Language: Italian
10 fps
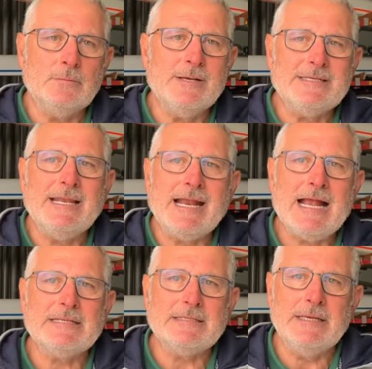Questi
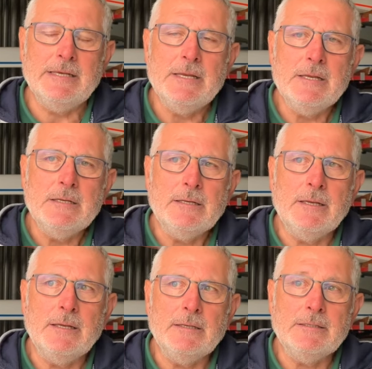ragazzi
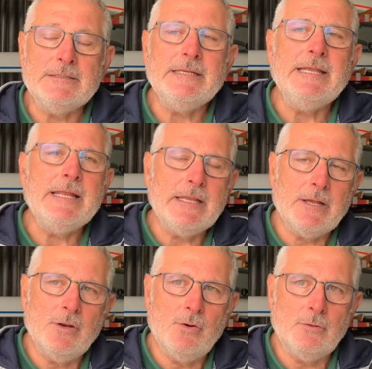eh, si
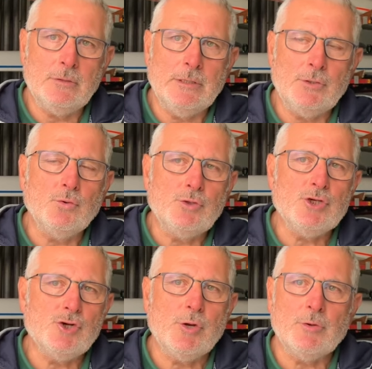dedicano eh, tutti i
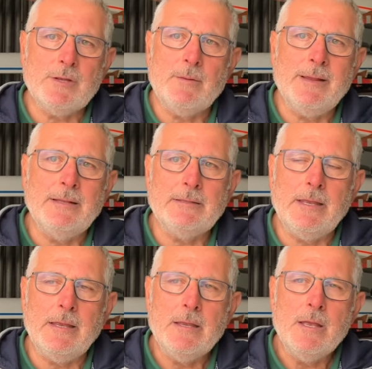giorni,
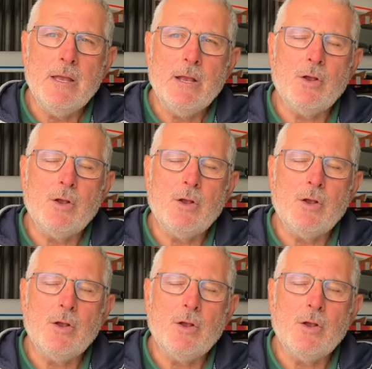quotidianamente,